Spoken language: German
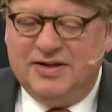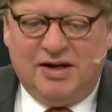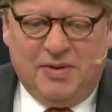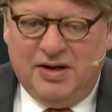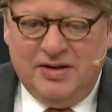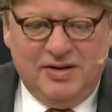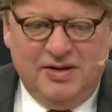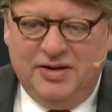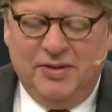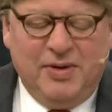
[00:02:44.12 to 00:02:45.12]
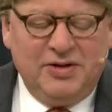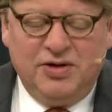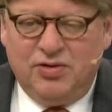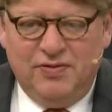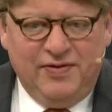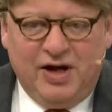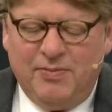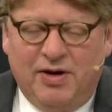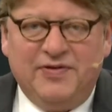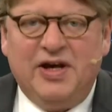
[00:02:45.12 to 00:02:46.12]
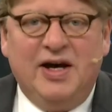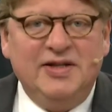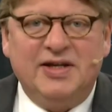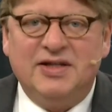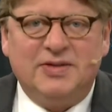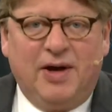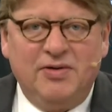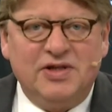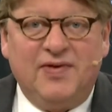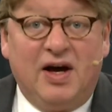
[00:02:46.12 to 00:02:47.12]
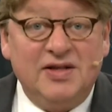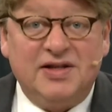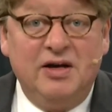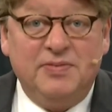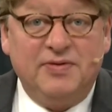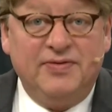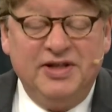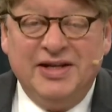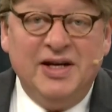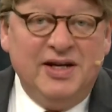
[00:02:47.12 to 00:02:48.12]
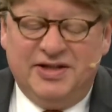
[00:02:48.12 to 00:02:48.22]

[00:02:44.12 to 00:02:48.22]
ich sag mal, jemanden gerufen haben auf der 112 und es war alles halb so wild.